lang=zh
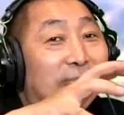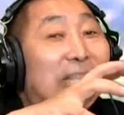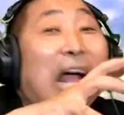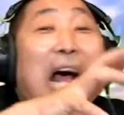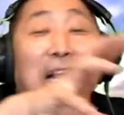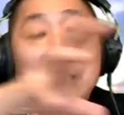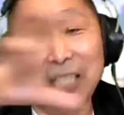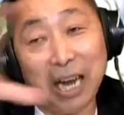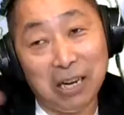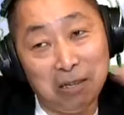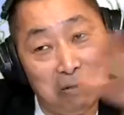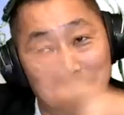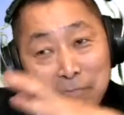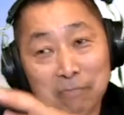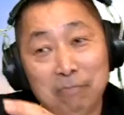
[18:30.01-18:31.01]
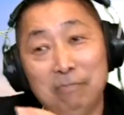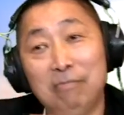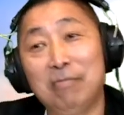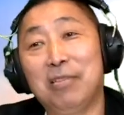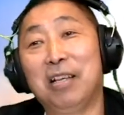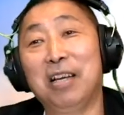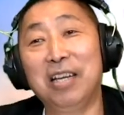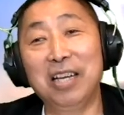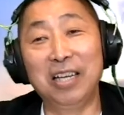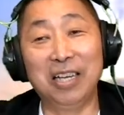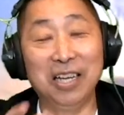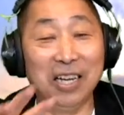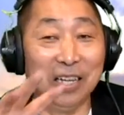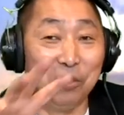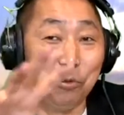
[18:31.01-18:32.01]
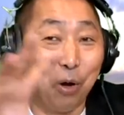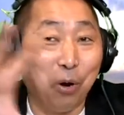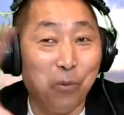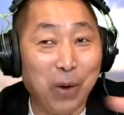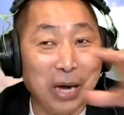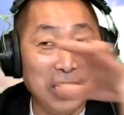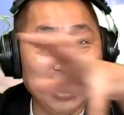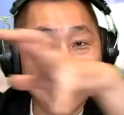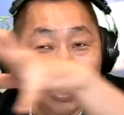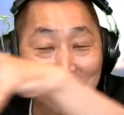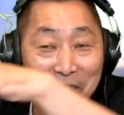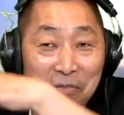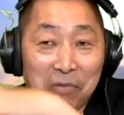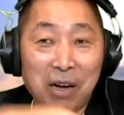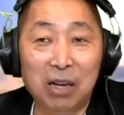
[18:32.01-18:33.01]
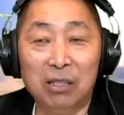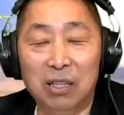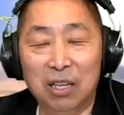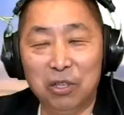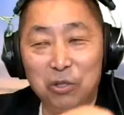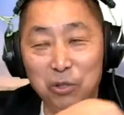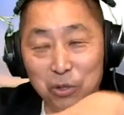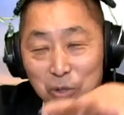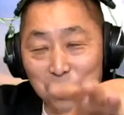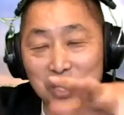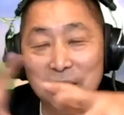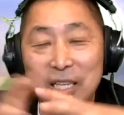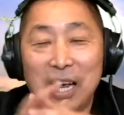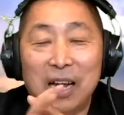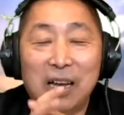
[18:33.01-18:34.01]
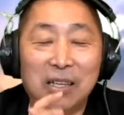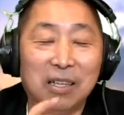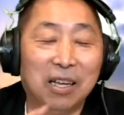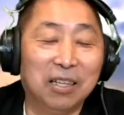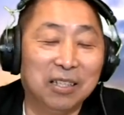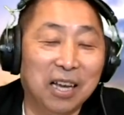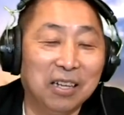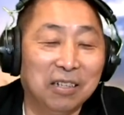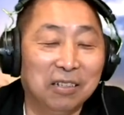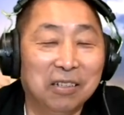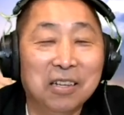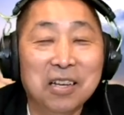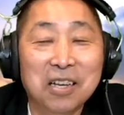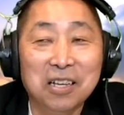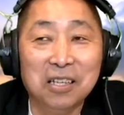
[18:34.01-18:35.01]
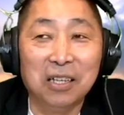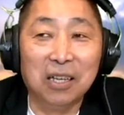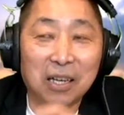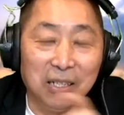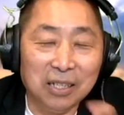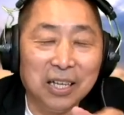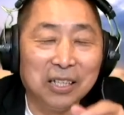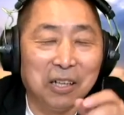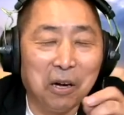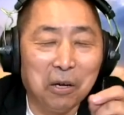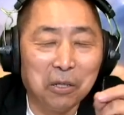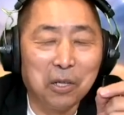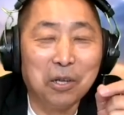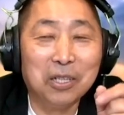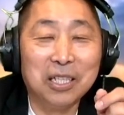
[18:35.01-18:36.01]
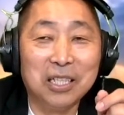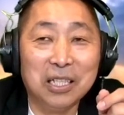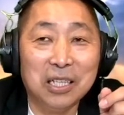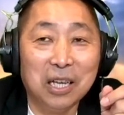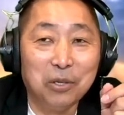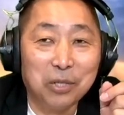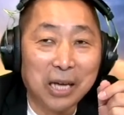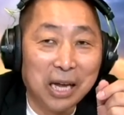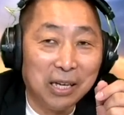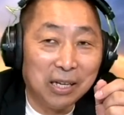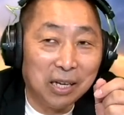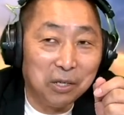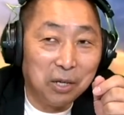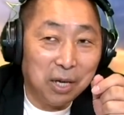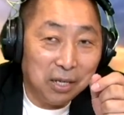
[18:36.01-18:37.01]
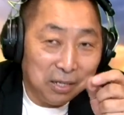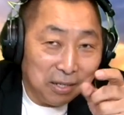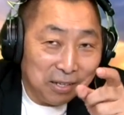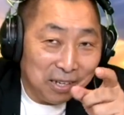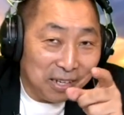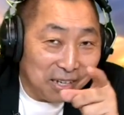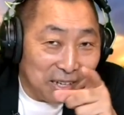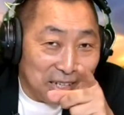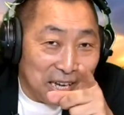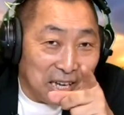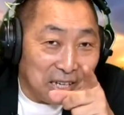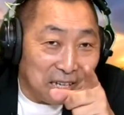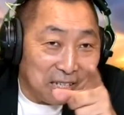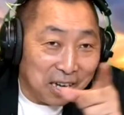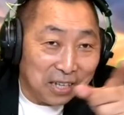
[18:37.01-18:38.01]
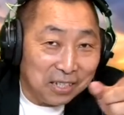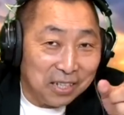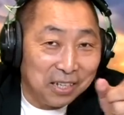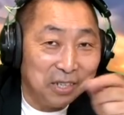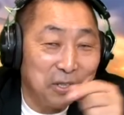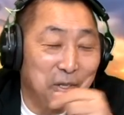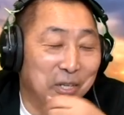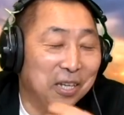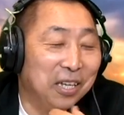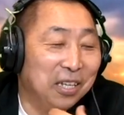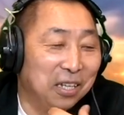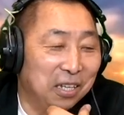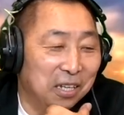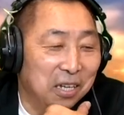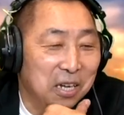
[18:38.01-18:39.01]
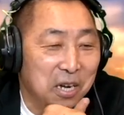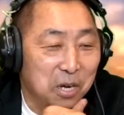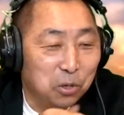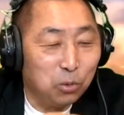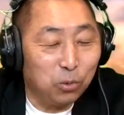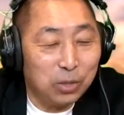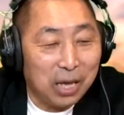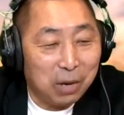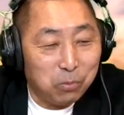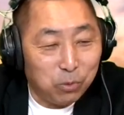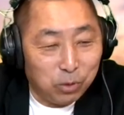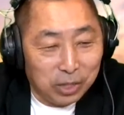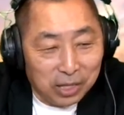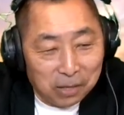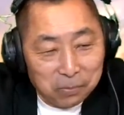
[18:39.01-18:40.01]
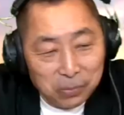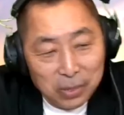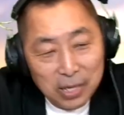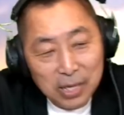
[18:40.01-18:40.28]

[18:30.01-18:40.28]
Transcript: 大江的那个那个转弯的地方呢，就就是在在那儿，你看你可以到到那个景点去看一看，就哎，那个那电影的场景就是历历如在目前。